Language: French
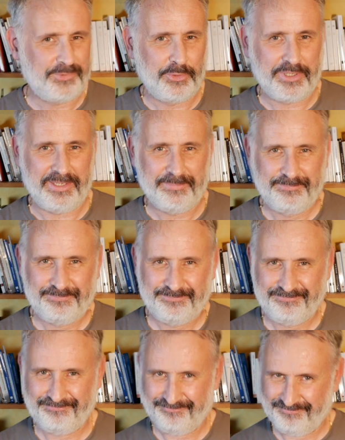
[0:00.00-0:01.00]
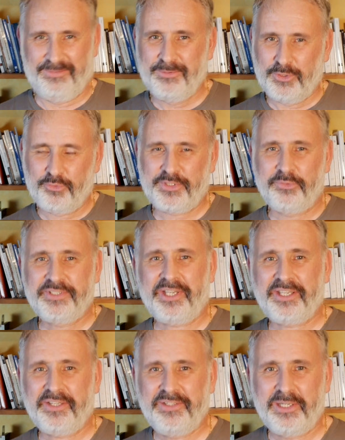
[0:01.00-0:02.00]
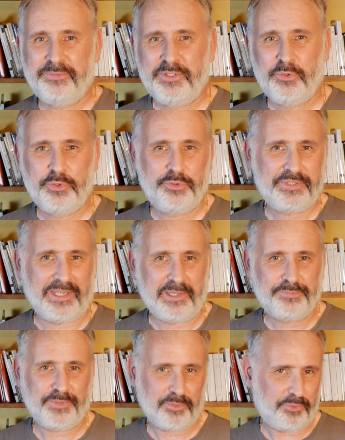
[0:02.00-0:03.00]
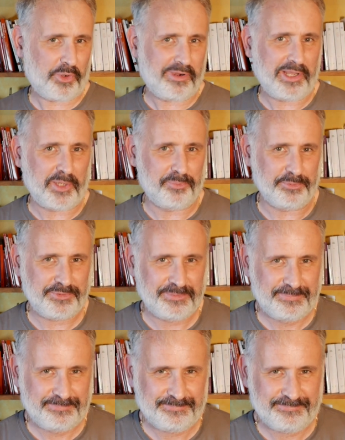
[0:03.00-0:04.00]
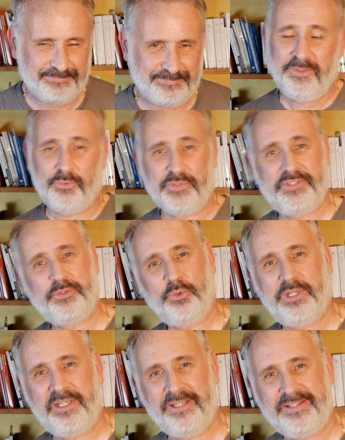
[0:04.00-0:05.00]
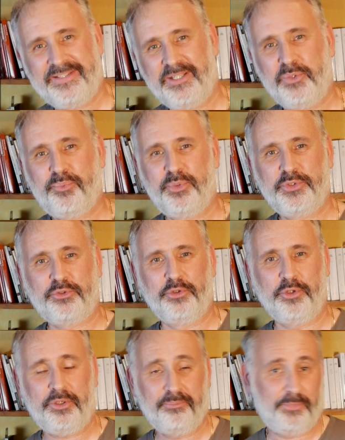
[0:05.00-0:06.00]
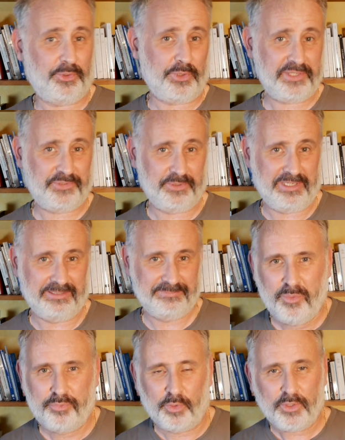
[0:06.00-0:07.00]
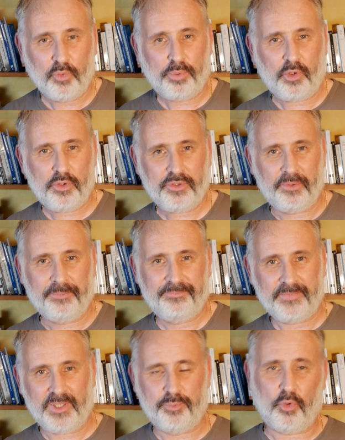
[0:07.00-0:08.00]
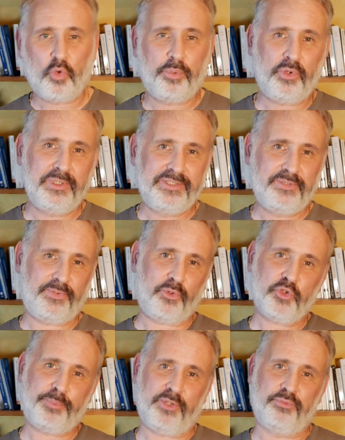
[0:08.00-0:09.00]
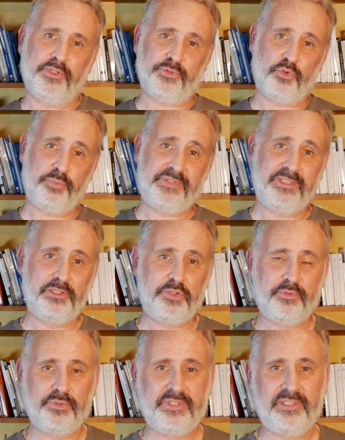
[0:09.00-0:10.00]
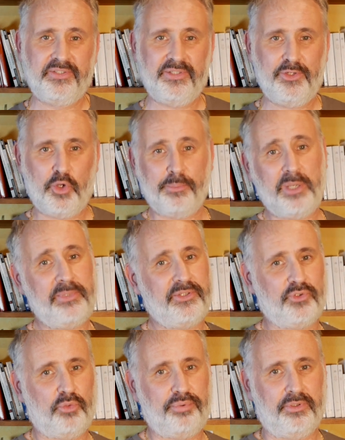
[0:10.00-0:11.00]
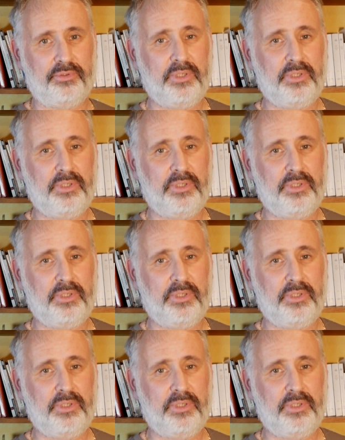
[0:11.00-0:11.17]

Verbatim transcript: Ok. Je vous invite à regarder la vidéo jusqu'à la fin pour avoir la réponse. Voici donc les sept postures relationnelles. Pour les comprendre, et pour comprendre les différences parfois subtiles, je vais utiliser le même exemple